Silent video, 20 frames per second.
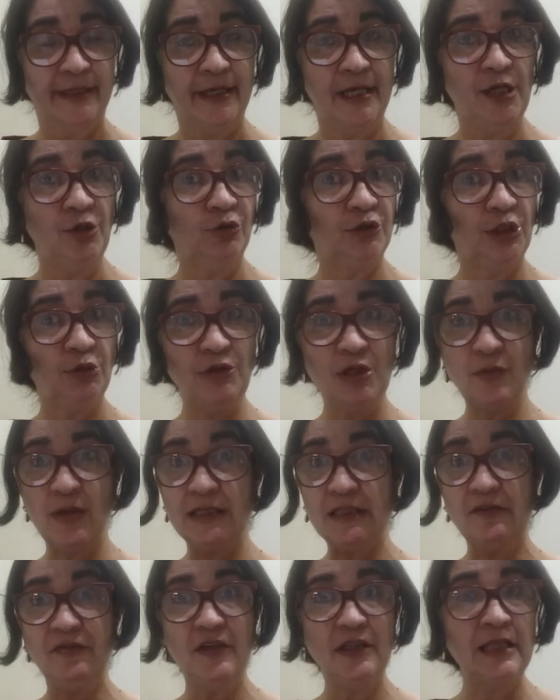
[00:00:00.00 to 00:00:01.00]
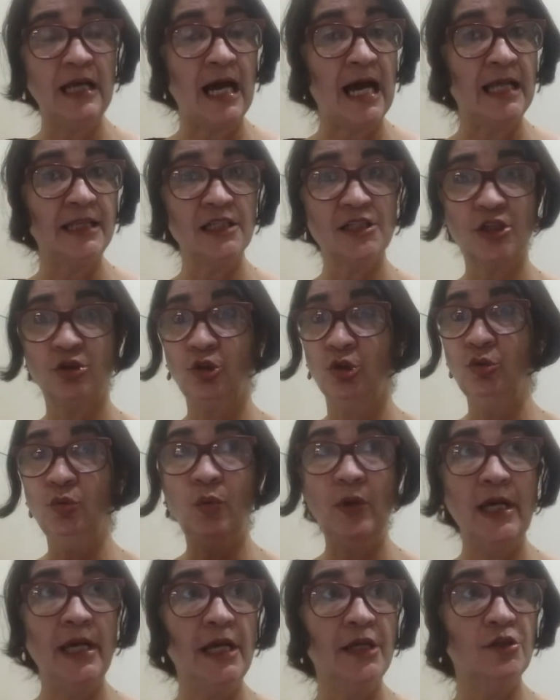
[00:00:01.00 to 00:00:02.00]
E não tenho nenhuma atividade, já estou
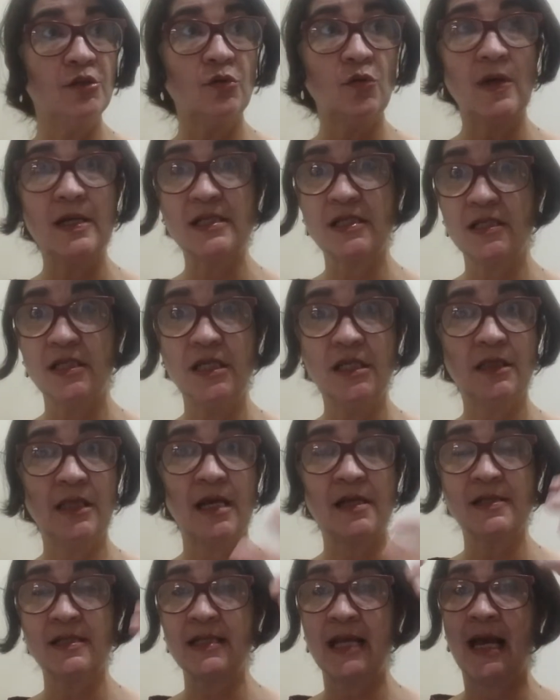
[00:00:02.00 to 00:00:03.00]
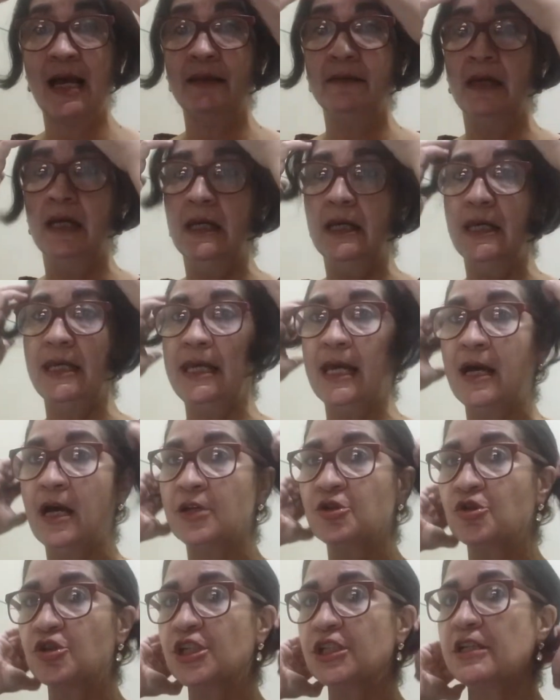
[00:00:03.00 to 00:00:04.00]
doente, estou assim, tá assado. E a
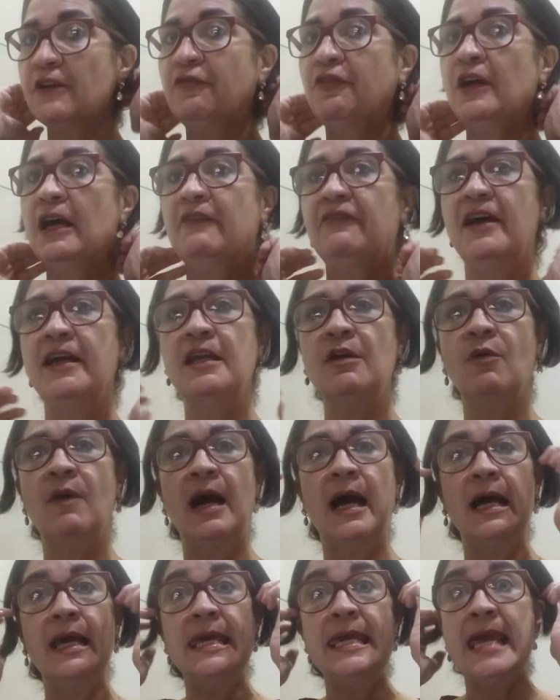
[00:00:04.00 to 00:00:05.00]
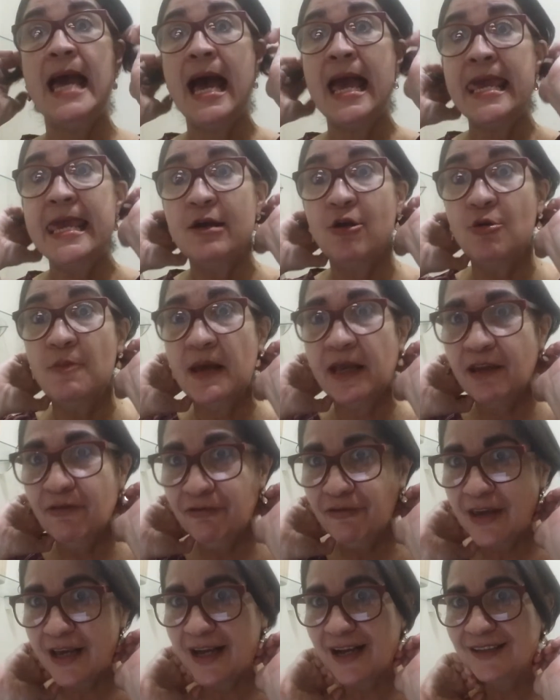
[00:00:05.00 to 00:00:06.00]
justiça foi averiguar. E aí, como é que
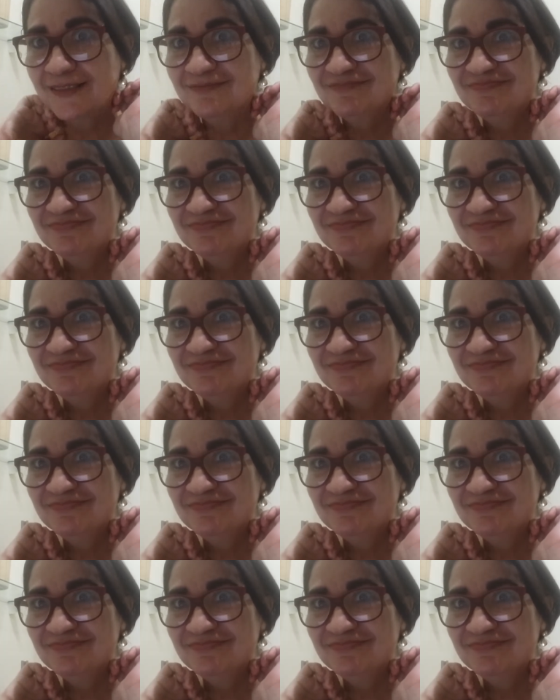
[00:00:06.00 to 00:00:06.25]
fica?